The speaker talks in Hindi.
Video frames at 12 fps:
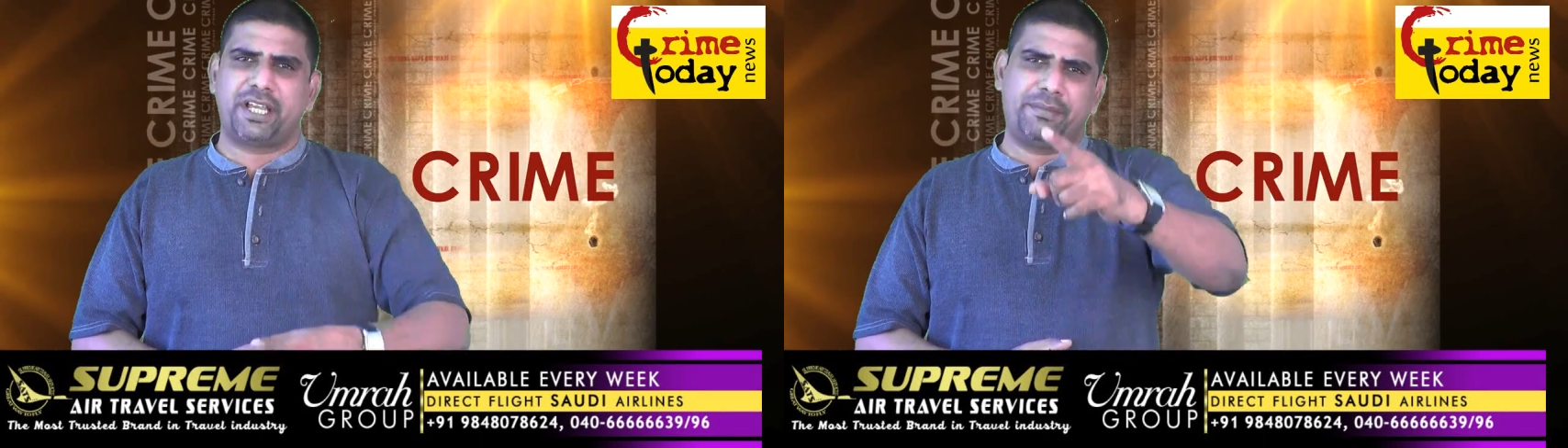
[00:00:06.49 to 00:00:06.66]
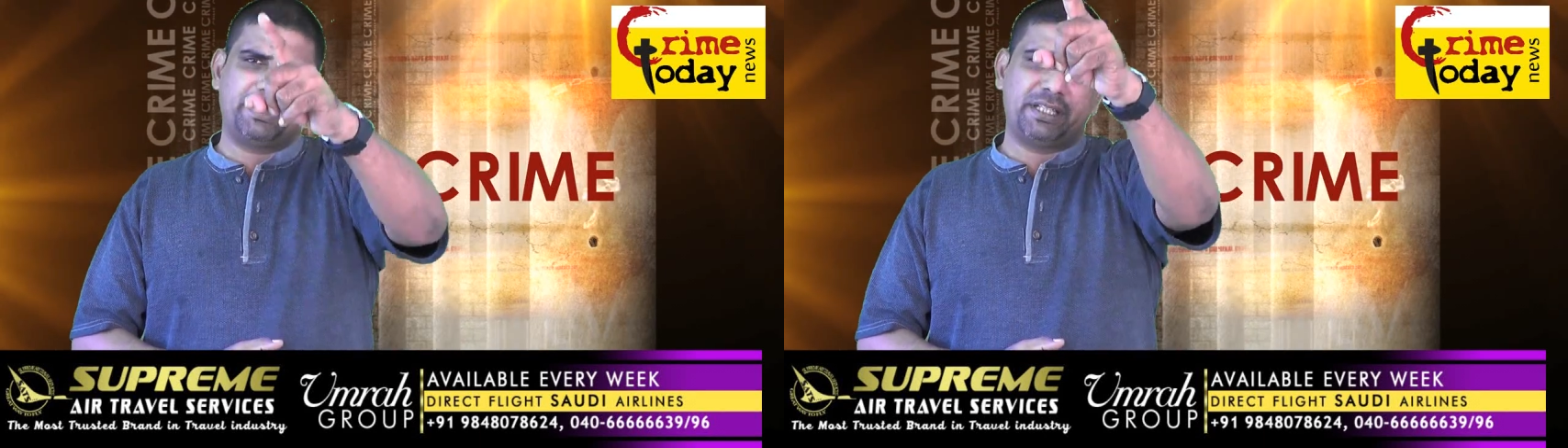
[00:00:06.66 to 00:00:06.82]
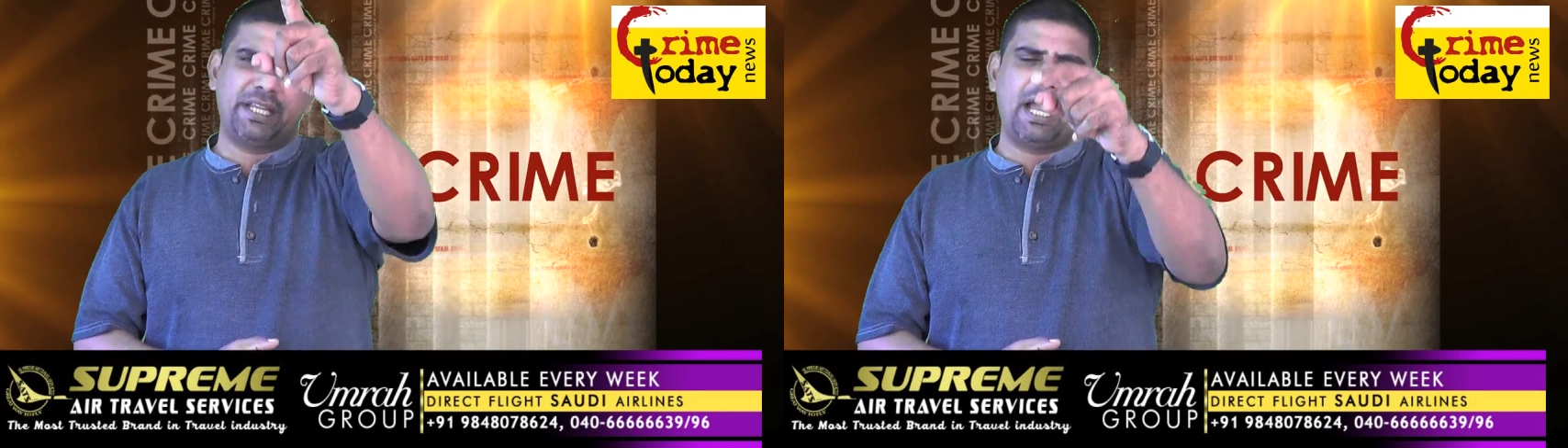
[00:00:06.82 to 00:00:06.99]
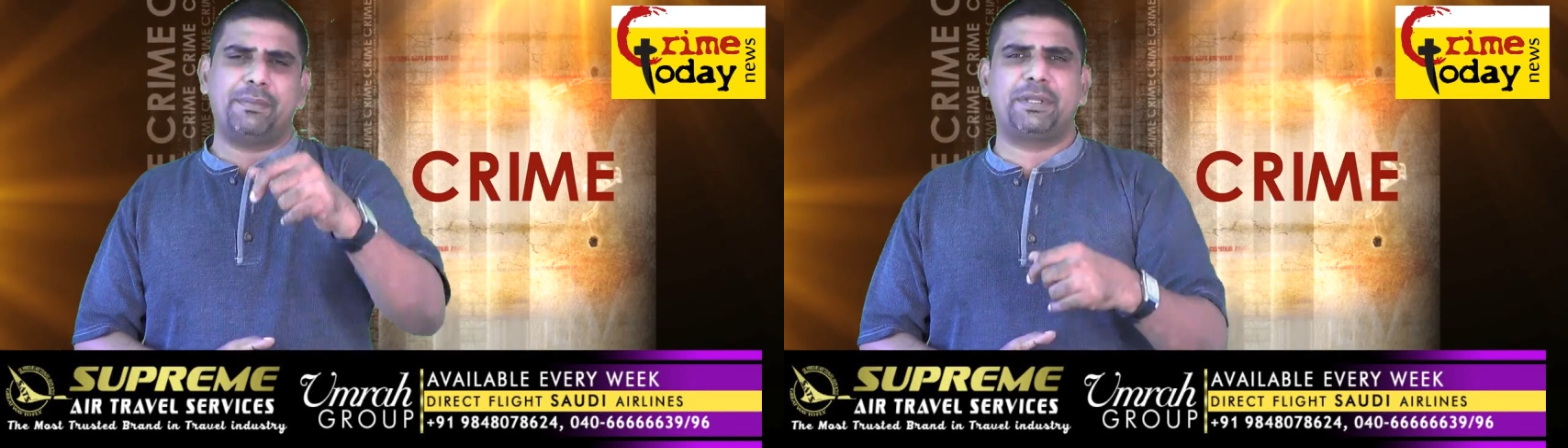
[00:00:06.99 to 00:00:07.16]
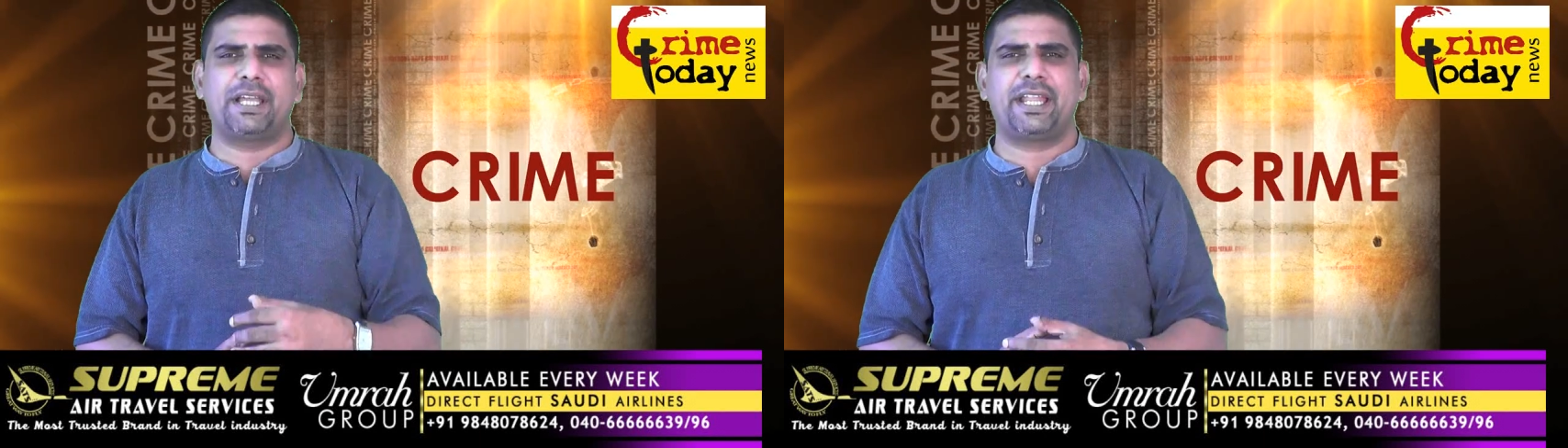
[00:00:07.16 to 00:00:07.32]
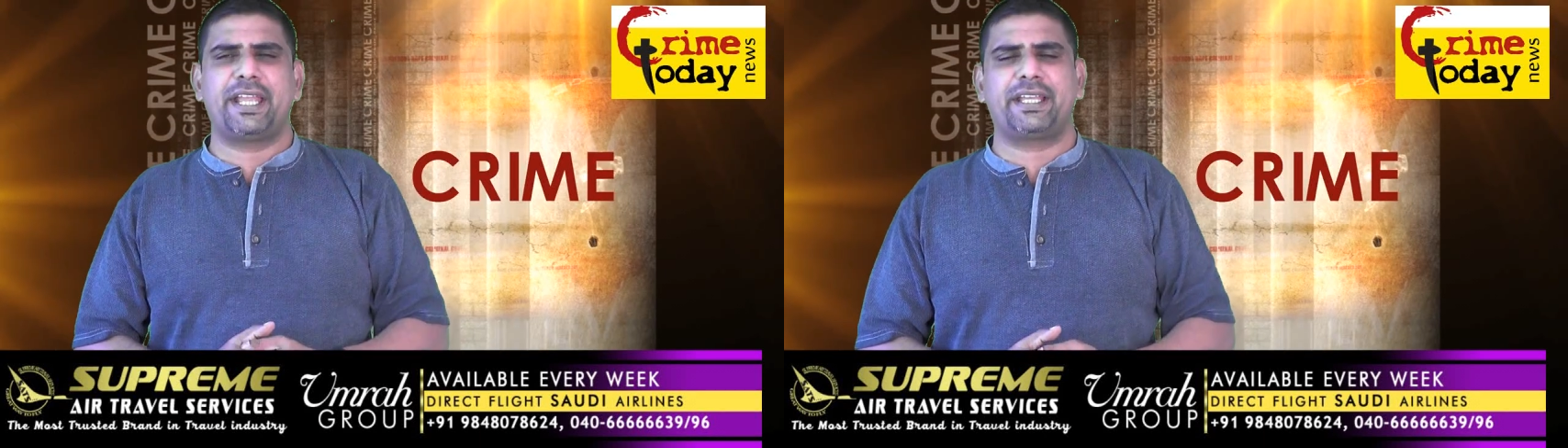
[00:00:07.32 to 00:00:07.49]
शेख रहमत अली
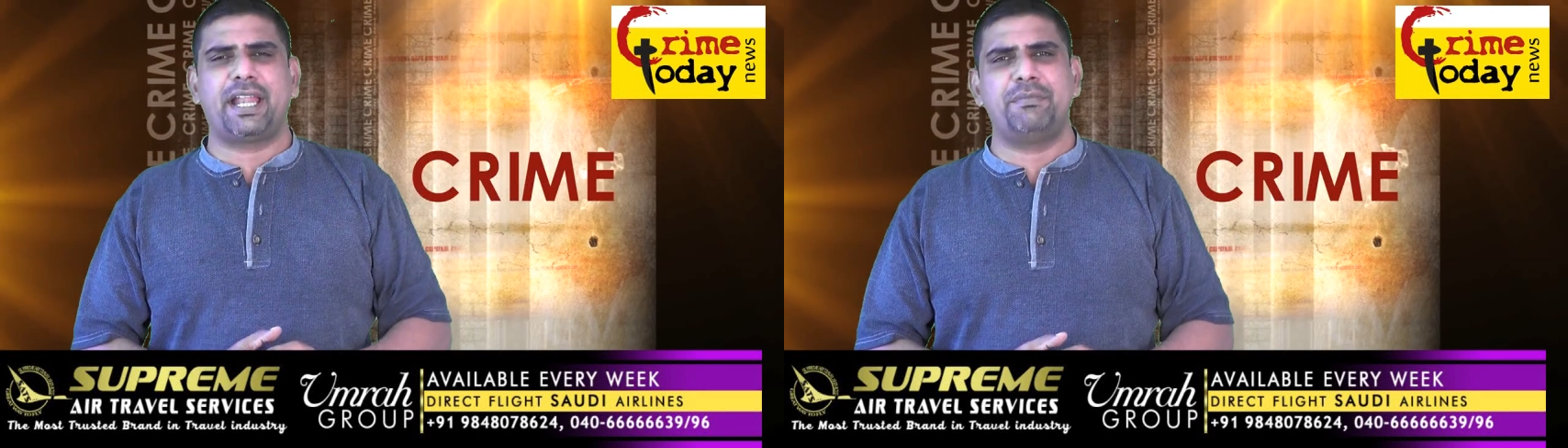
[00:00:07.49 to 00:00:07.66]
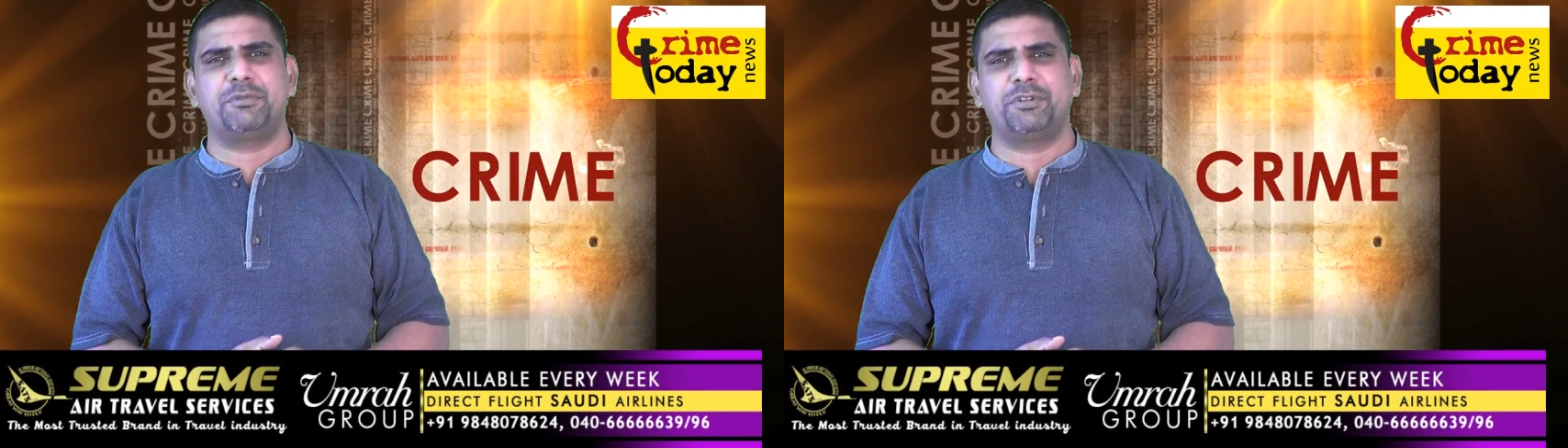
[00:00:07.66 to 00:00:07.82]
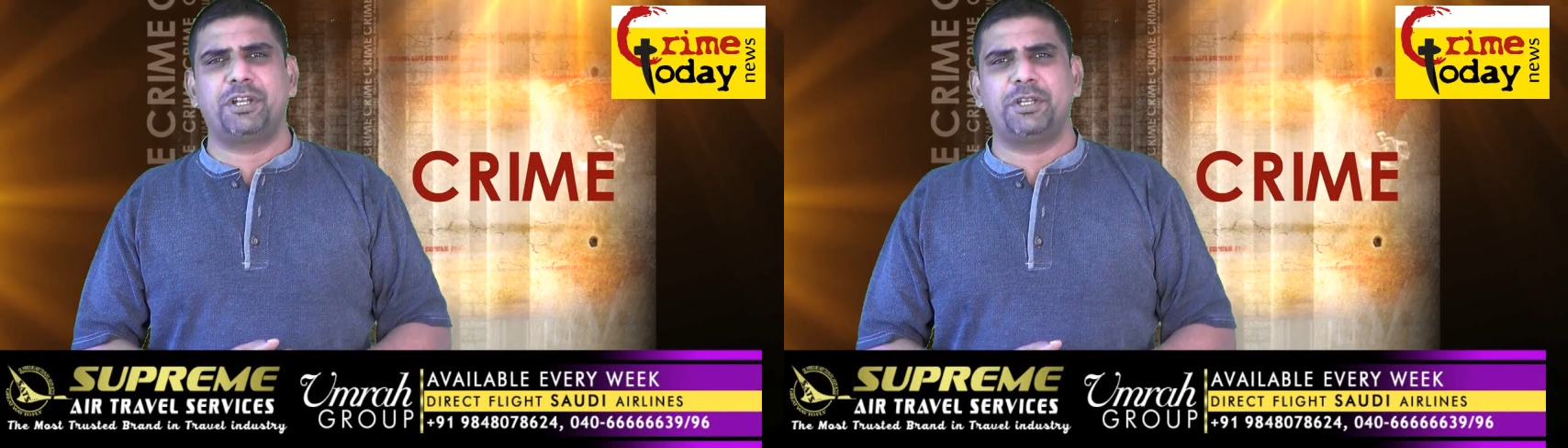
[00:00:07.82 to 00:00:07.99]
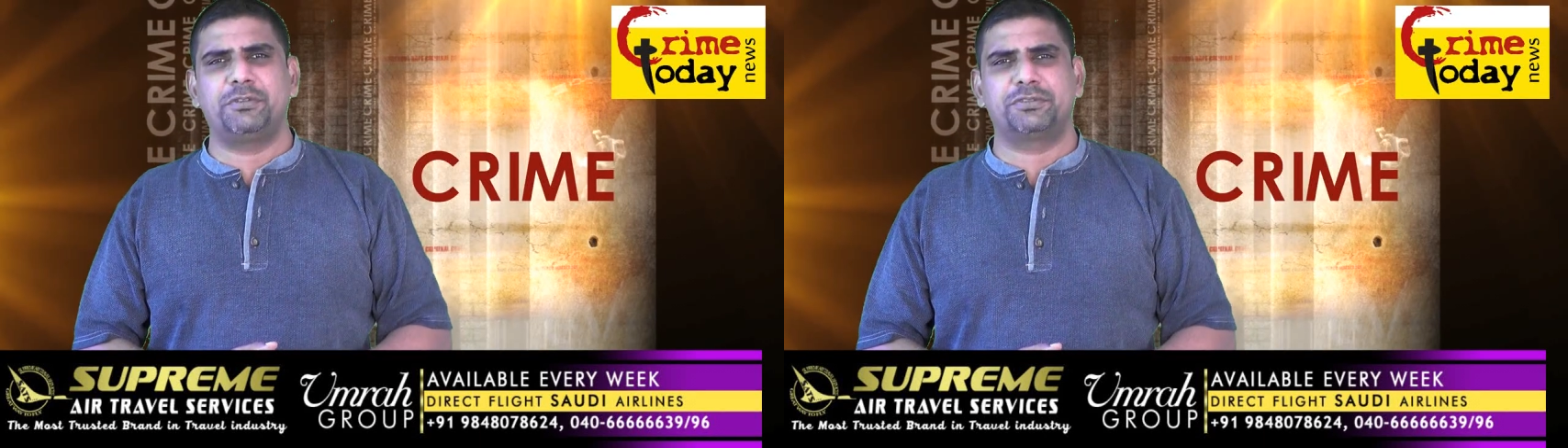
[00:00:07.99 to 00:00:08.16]
आप देख रहे हैं क्राइम टुडे